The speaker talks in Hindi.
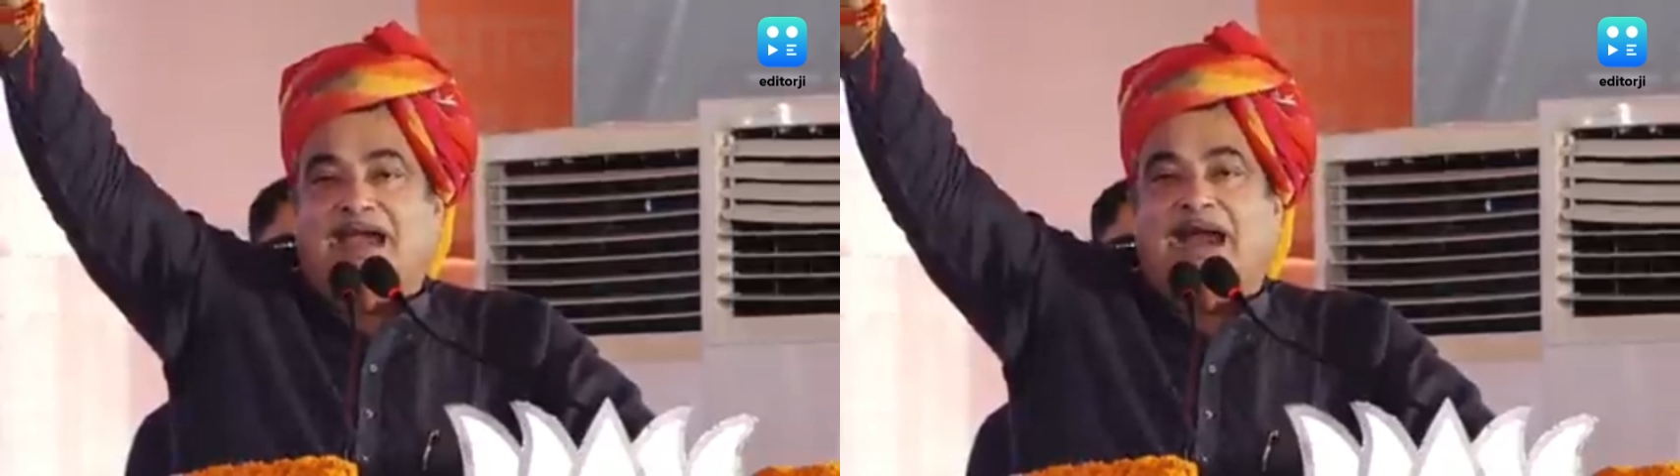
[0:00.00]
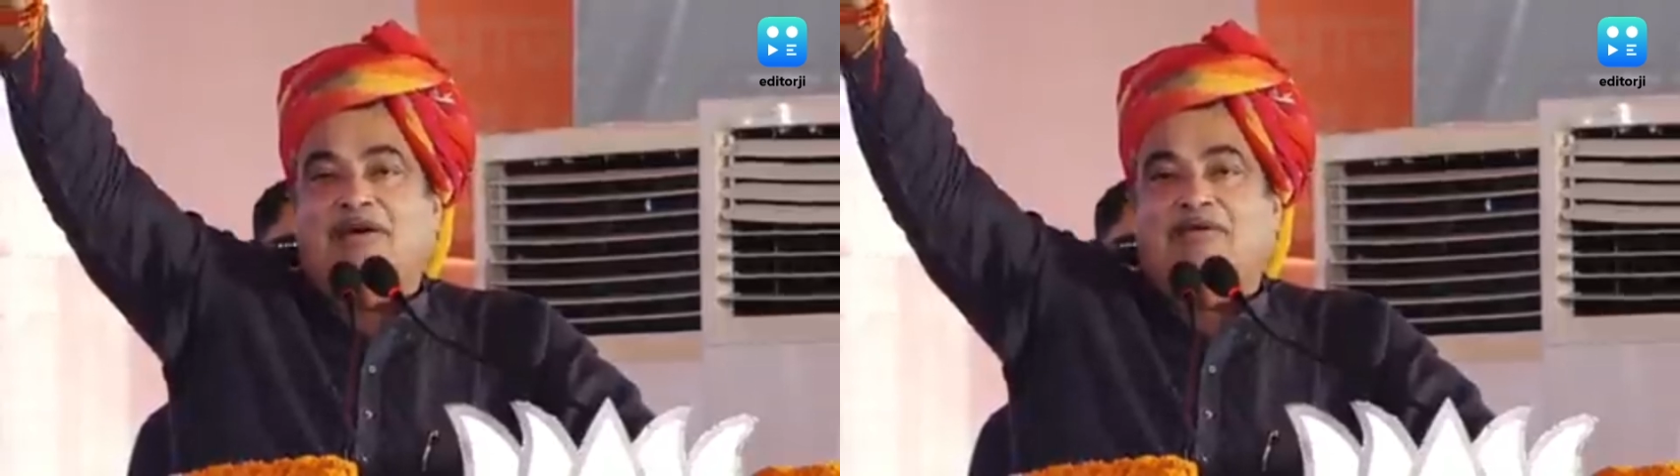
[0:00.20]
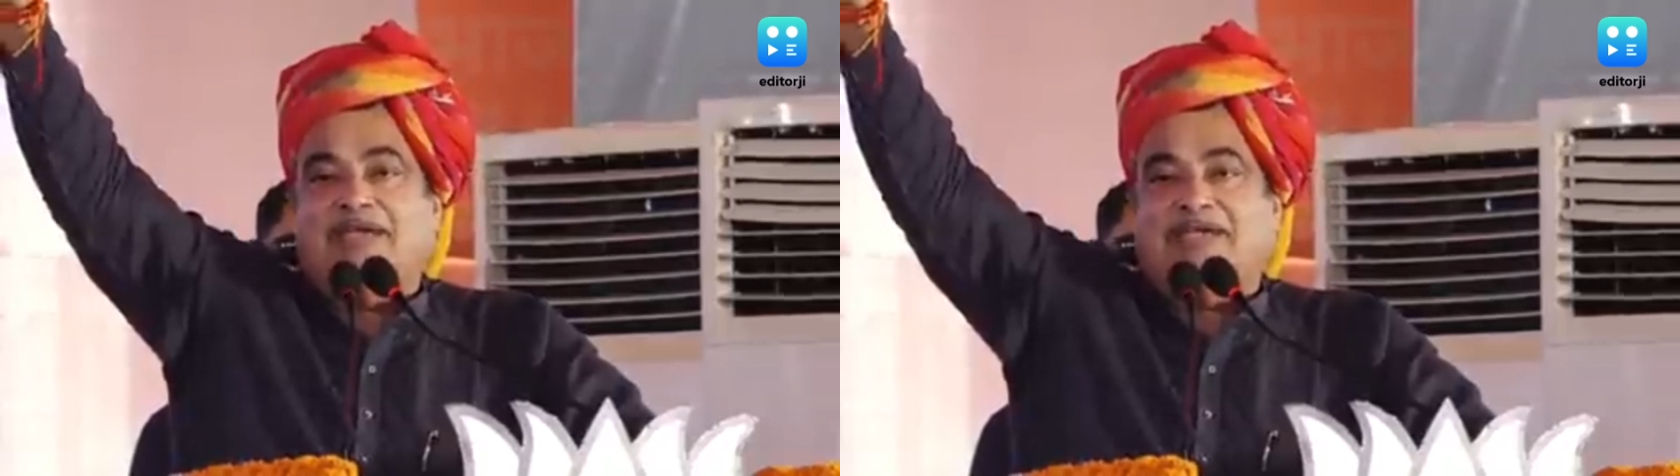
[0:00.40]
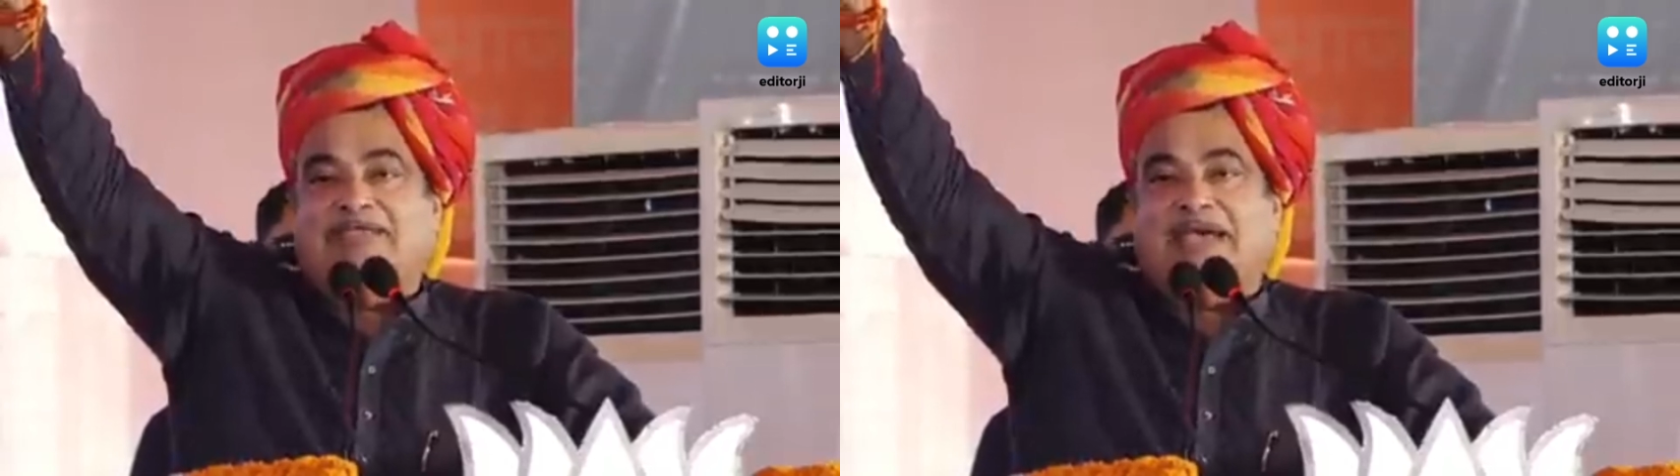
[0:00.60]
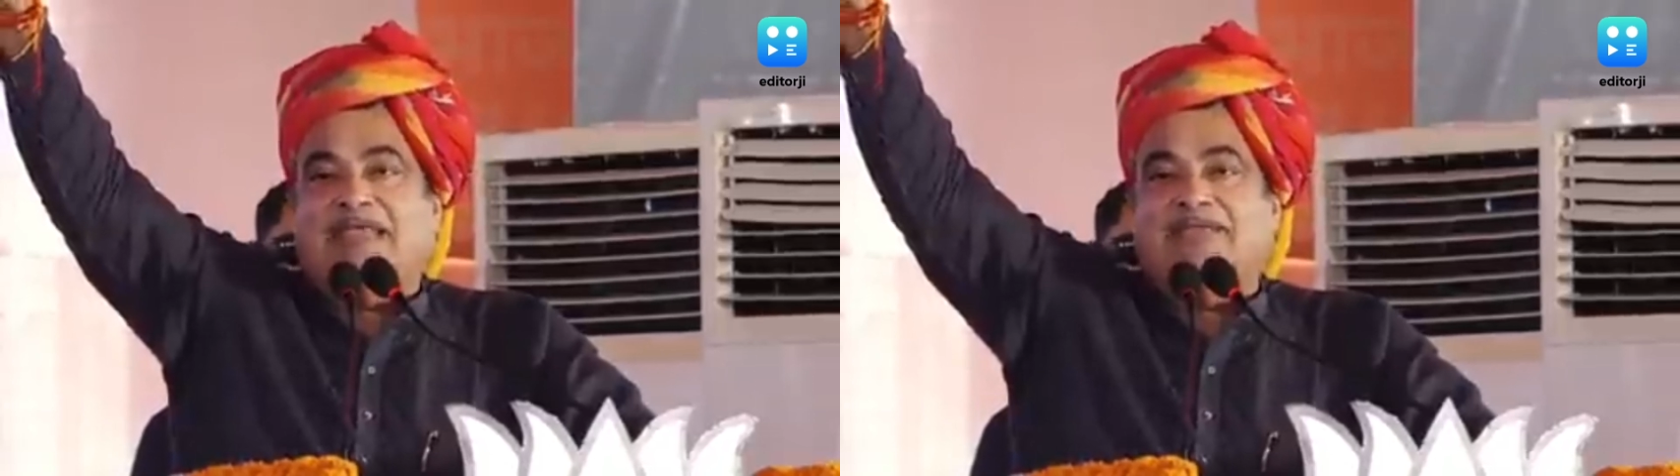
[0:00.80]
गांव के
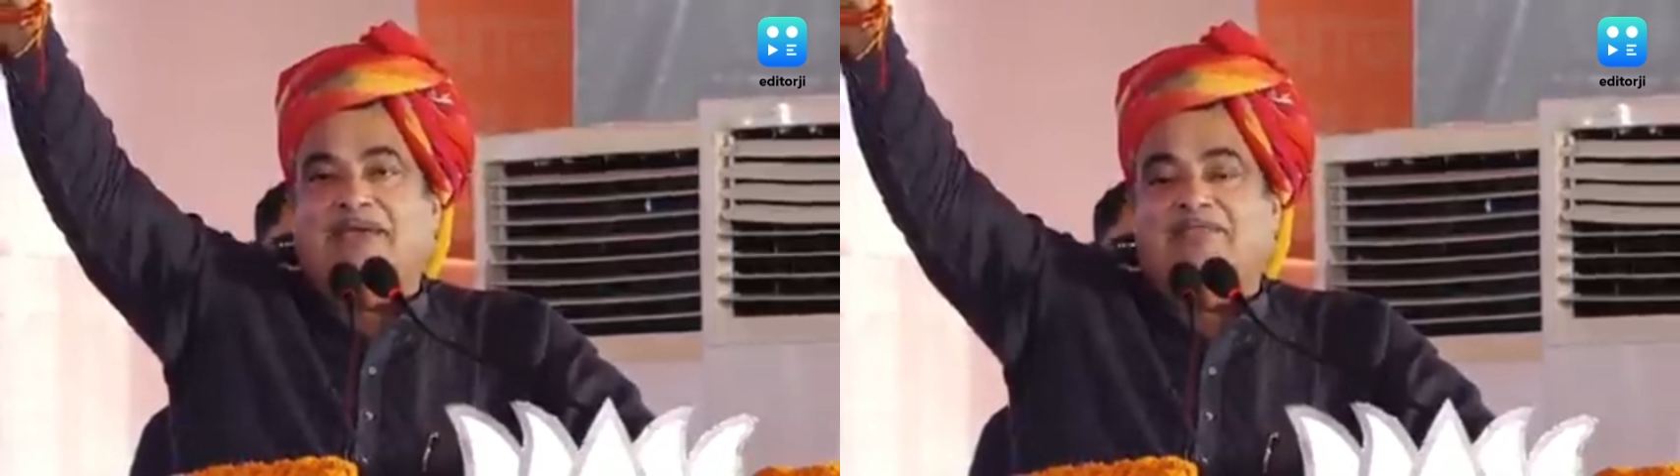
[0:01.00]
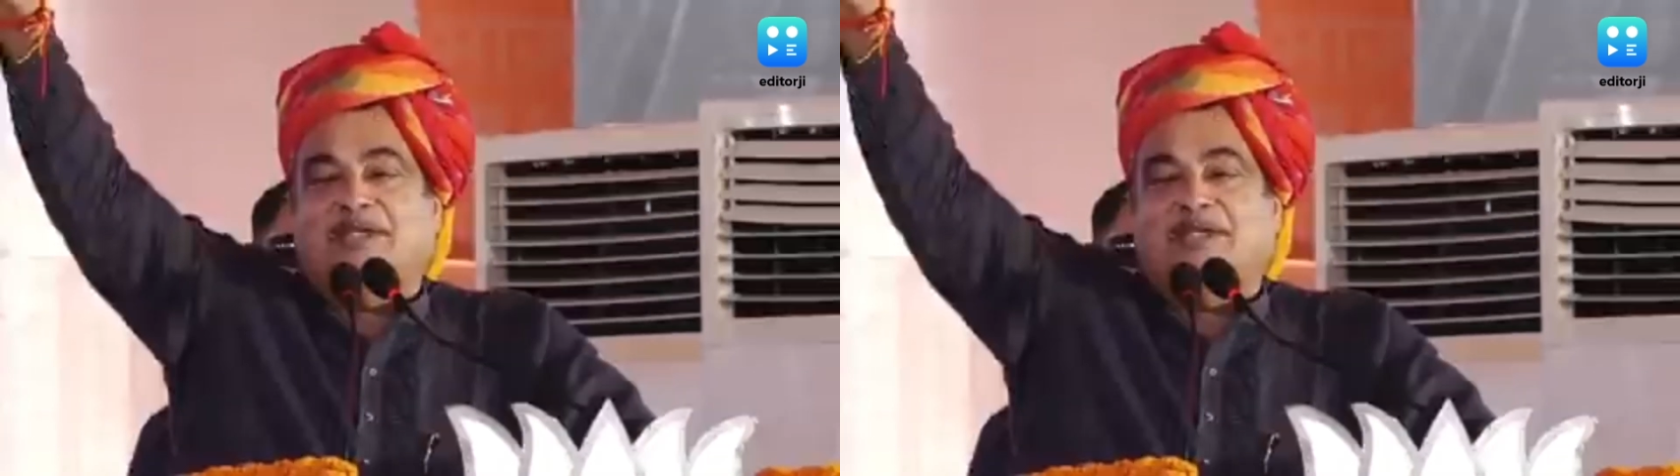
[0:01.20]
किसान के